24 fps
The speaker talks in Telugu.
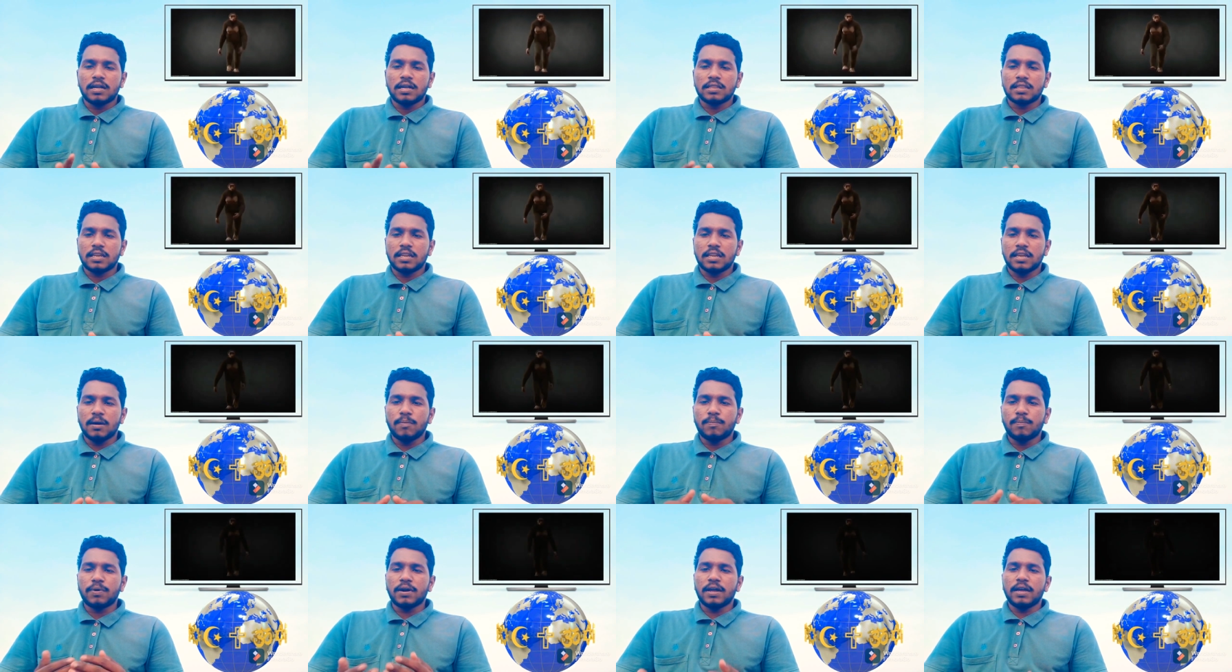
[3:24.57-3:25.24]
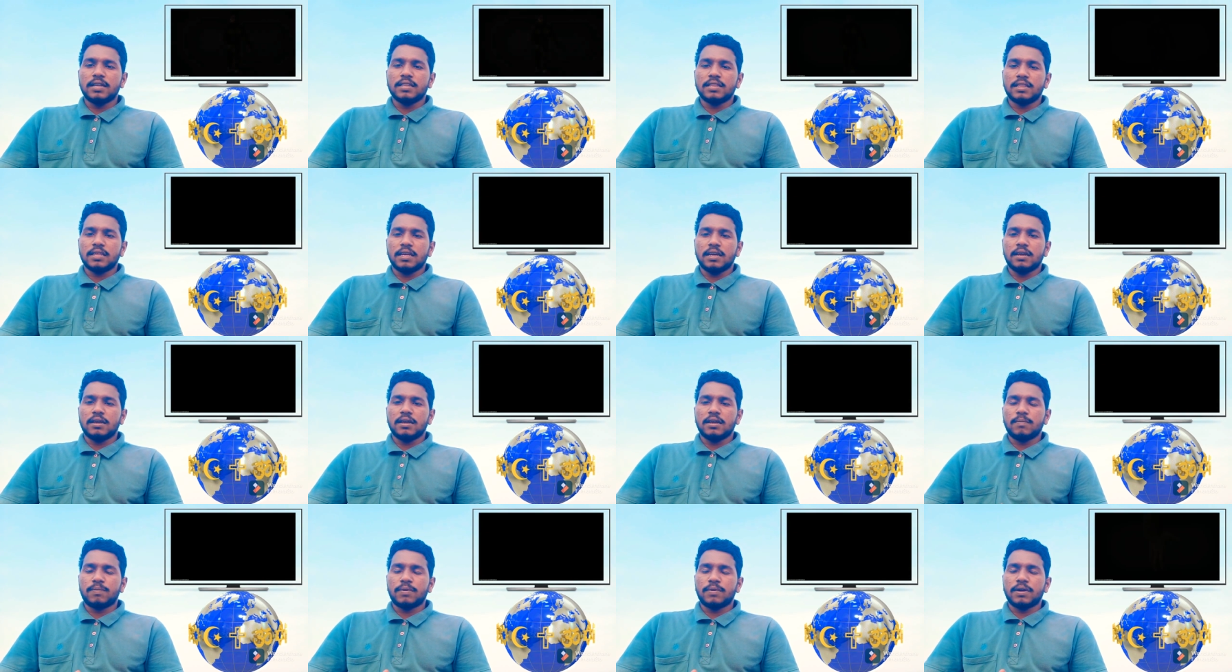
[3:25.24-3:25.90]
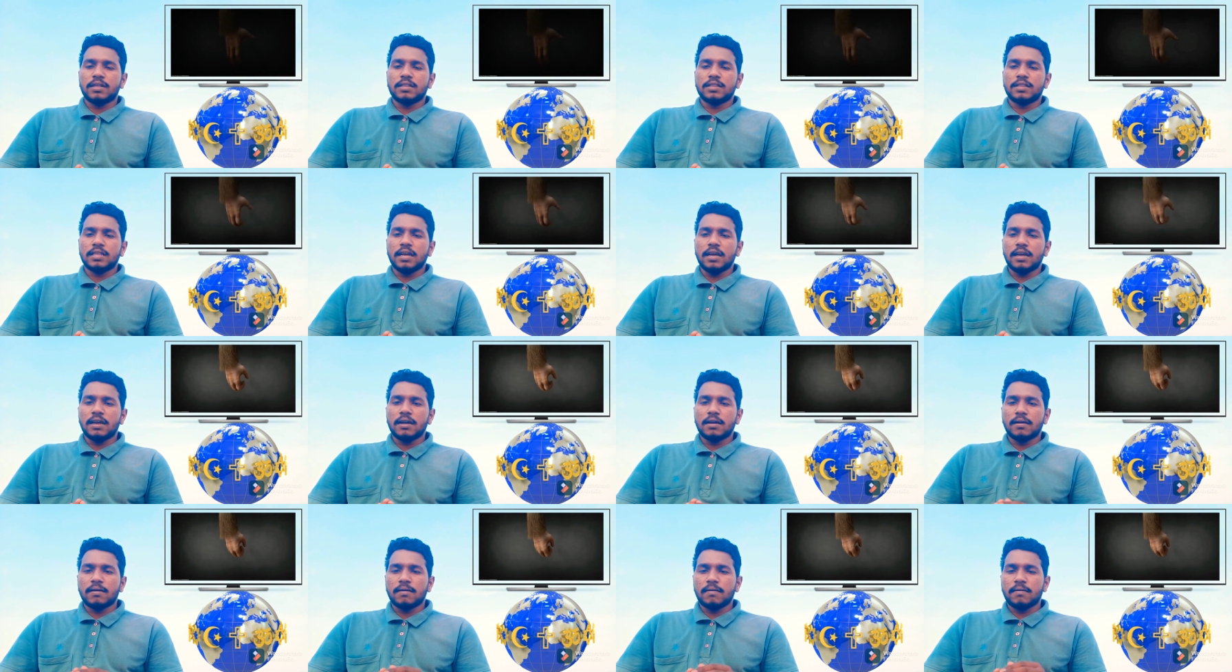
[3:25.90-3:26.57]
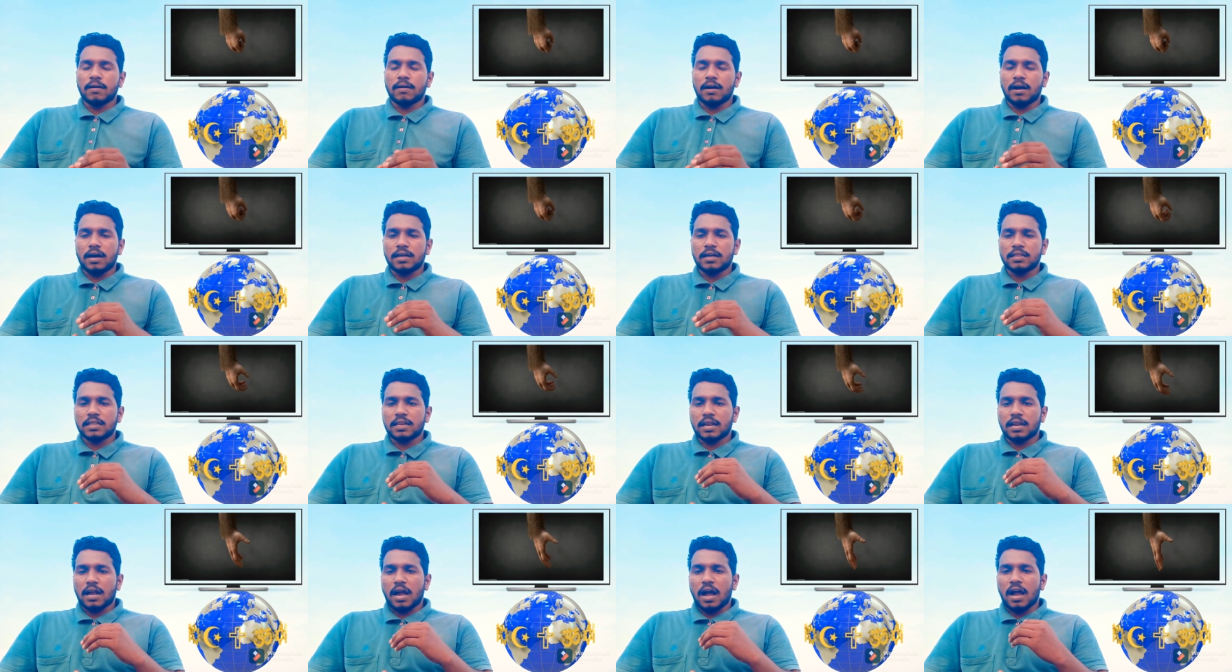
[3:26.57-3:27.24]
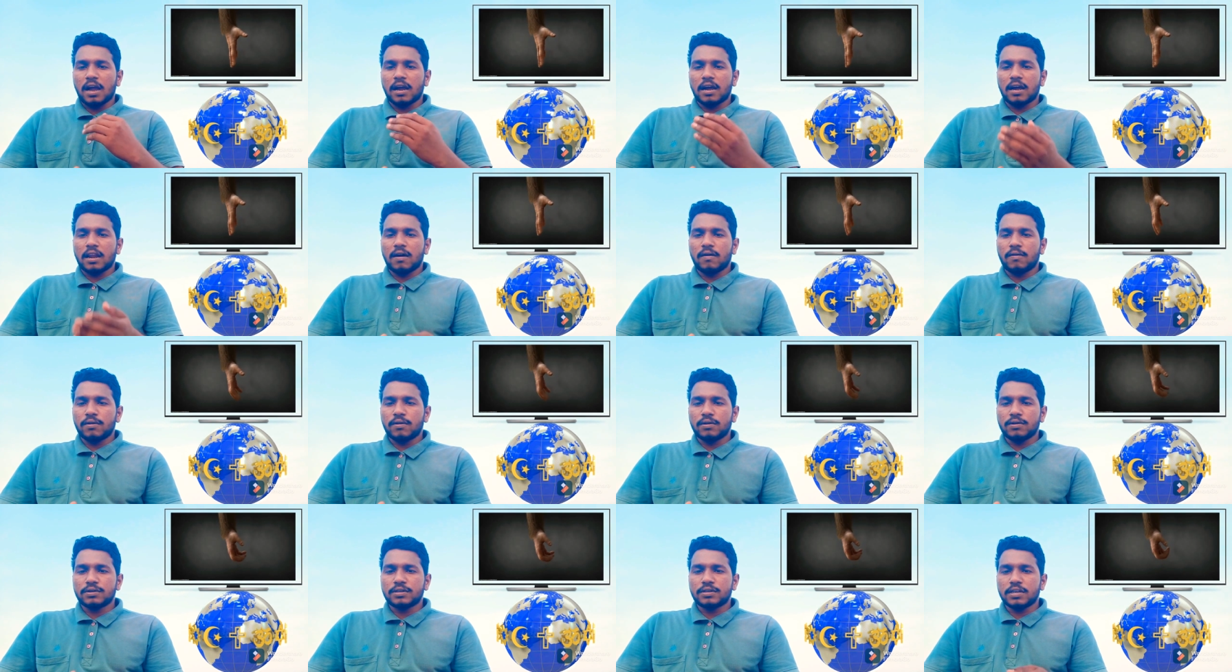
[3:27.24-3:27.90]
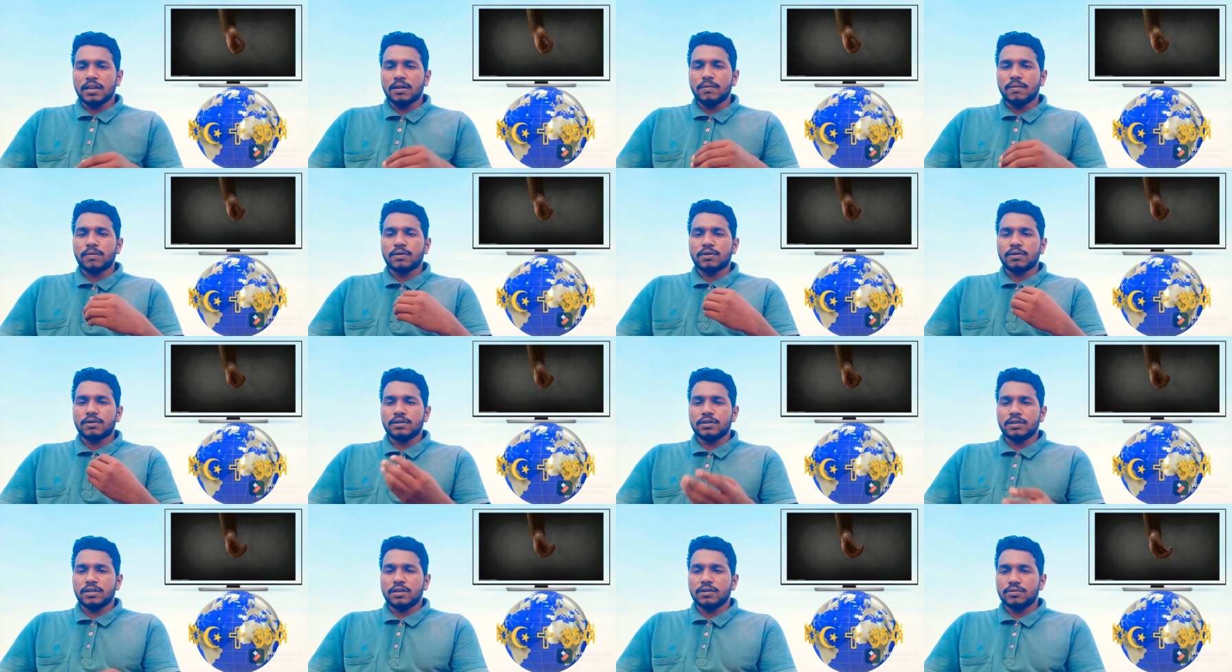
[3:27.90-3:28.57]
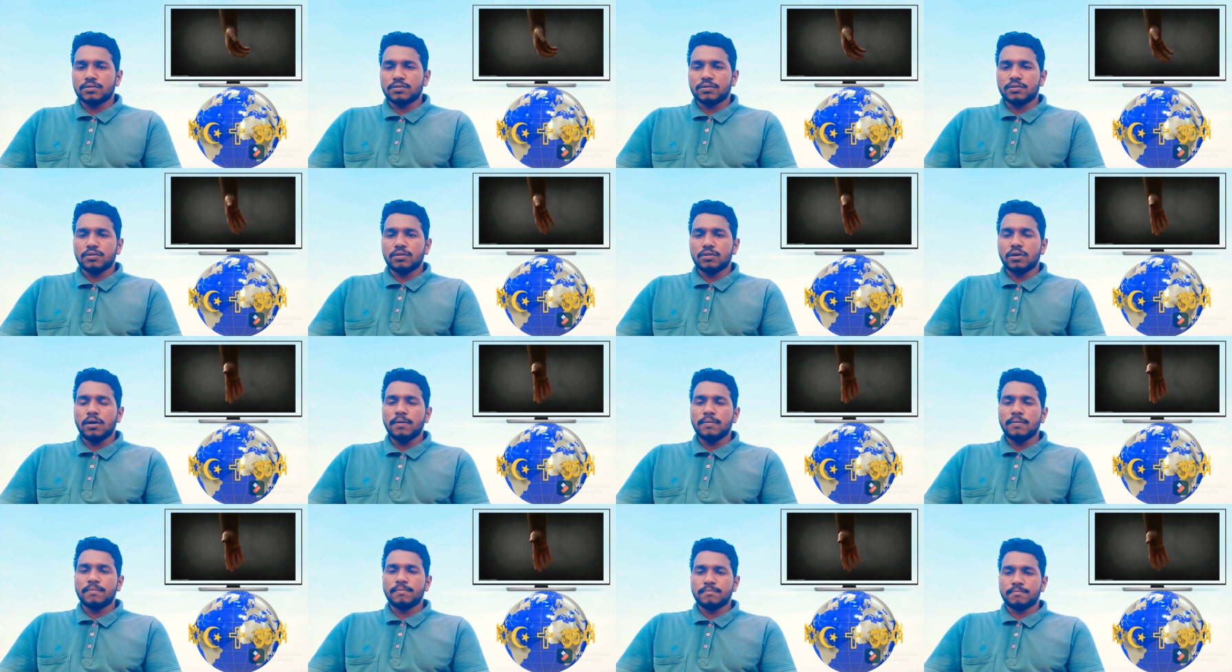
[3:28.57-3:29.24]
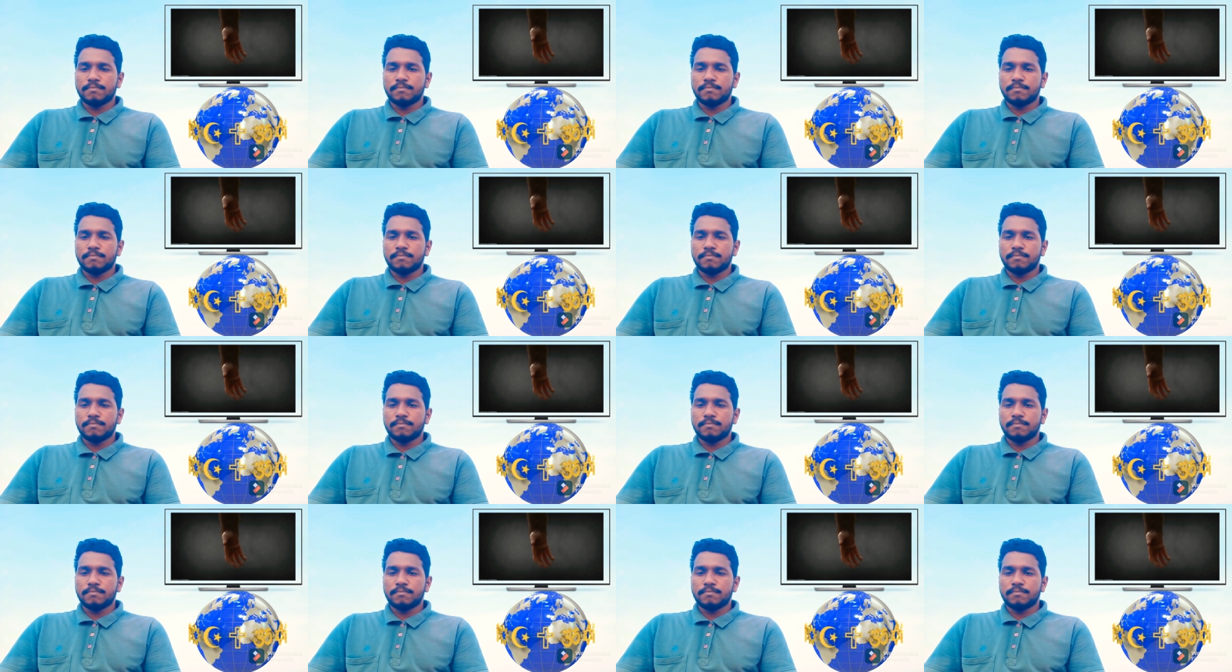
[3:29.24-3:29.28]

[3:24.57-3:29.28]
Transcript: అతను ఎప్పుడైతే ఎప్పుడైతే అతనికి ఆకలి అవ్వడం చలి పుట్టడం జరుగుతుందో